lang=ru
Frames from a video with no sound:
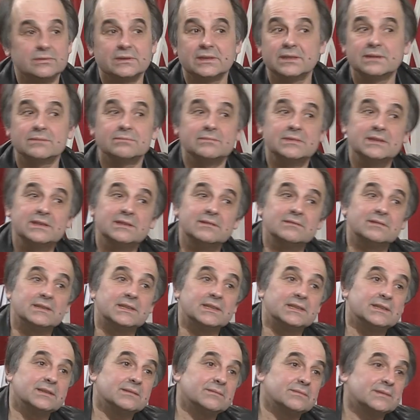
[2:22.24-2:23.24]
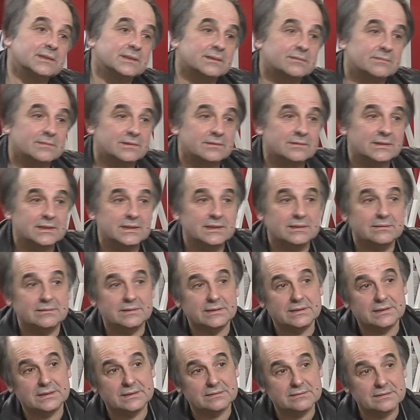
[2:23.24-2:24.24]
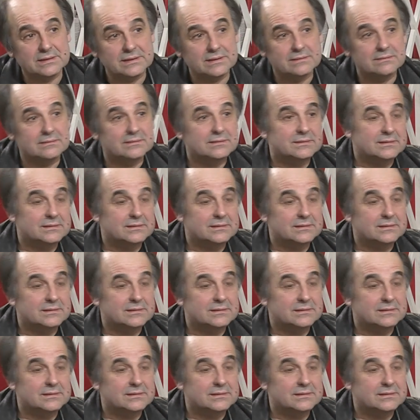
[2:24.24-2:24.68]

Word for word: нет, мы не выйдем, нет, мы выйдем, нет, не выйдем.